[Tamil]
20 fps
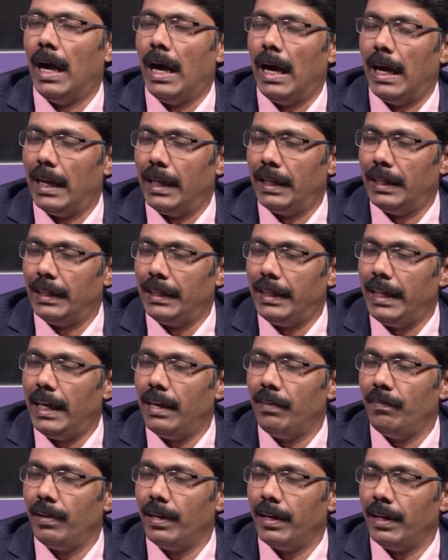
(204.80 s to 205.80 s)
அல்லது
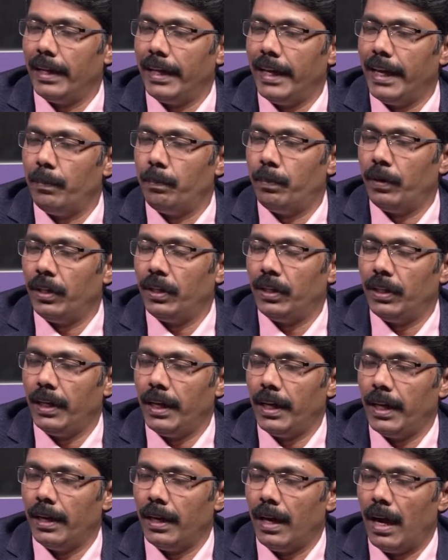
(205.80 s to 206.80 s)
தேவன்
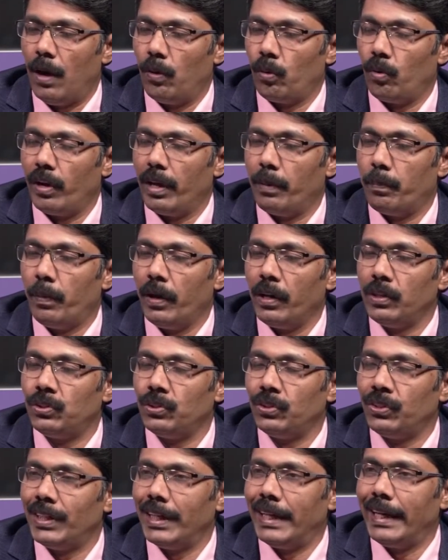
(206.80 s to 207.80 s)
ஏற்படுத்தின அவருடைய
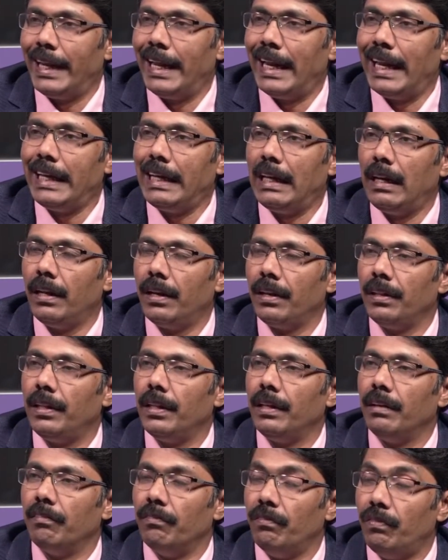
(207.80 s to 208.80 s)
பரிசுத்த
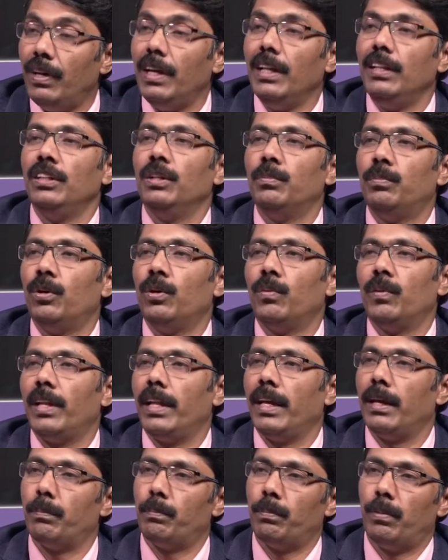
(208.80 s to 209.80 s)
நிலையிலிருந்து விழுந்து
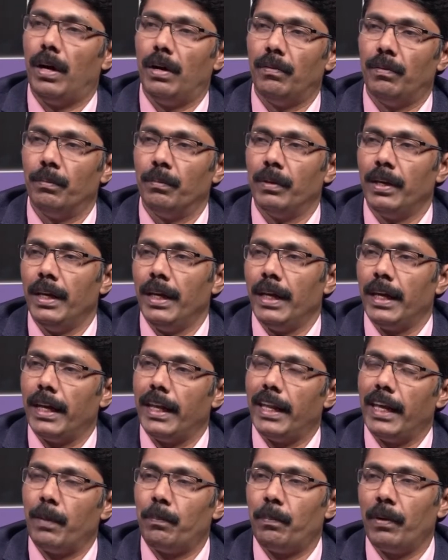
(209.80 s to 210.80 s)
போவதே பாவம்
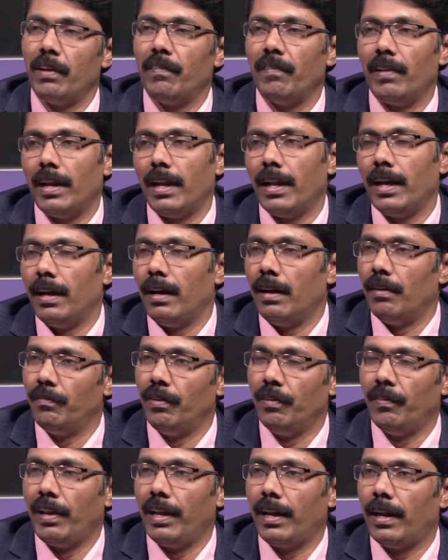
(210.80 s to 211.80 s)
இதை எப்படி வேணால்
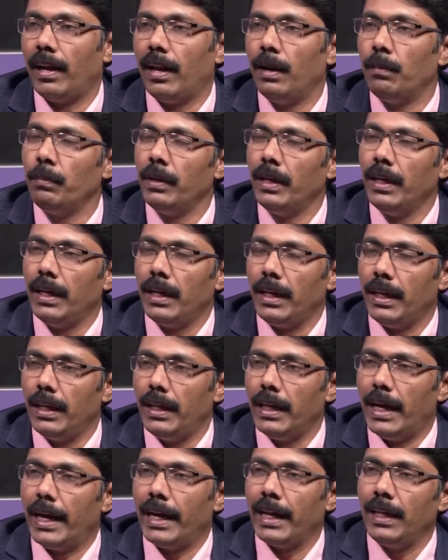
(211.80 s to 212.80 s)
விவரிக்கலாம்
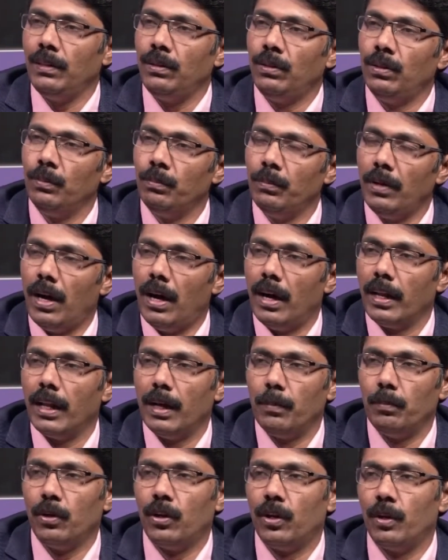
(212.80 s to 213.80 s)
இது அனைத்தும்
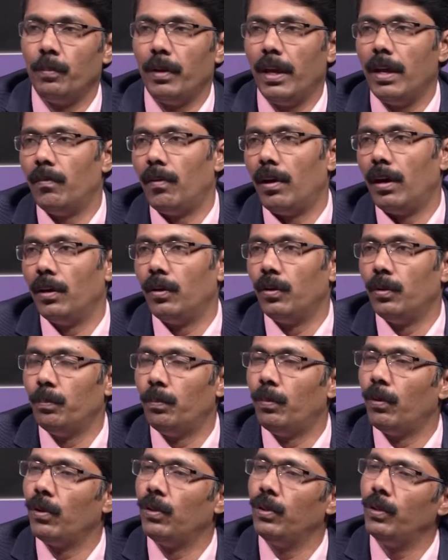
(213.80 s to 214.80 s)
ஆதாமுக்கும்
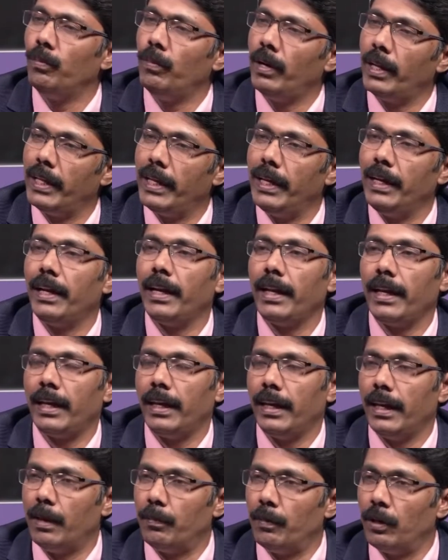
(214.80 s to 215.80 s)
ஏவாளுக்கும் பொருந்தும் அது
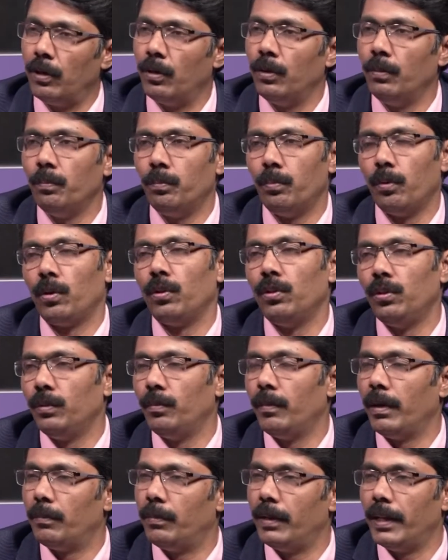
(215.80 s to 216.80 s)
இன்றைக்கு நமக்கும்
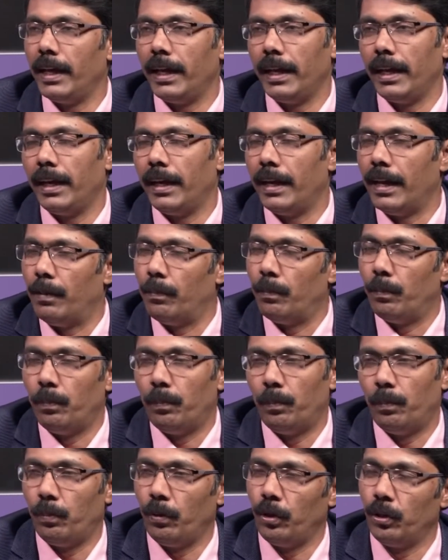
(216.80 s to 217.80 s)
பொருந்தும் என்பதை நாம்
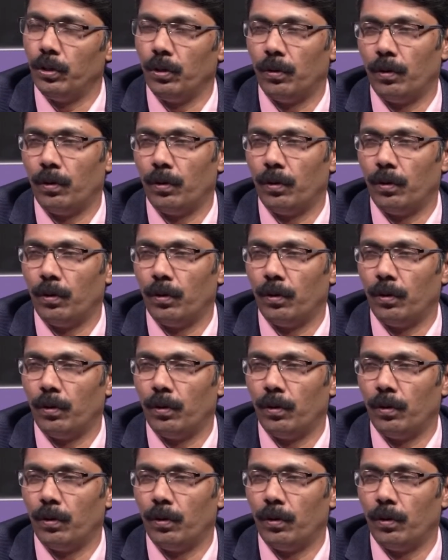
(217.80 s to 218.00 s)
புரிந்து